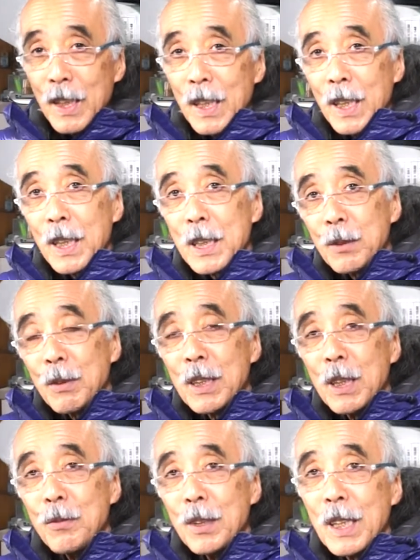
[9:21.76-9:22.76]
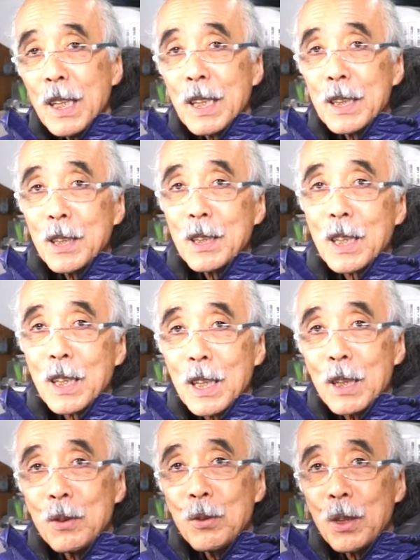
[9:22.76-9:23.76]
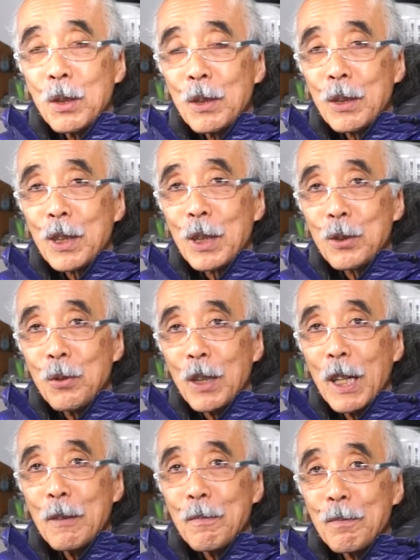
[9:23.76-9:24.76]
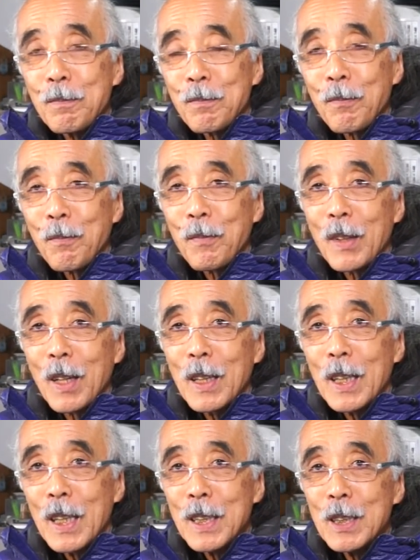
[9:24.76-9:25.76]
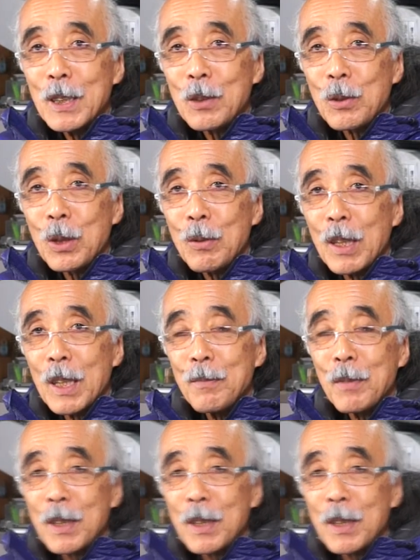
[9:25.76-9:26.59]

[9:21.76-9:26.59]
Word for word: 話は電話は買ってきたからここで終わろうか今日ははいそれではま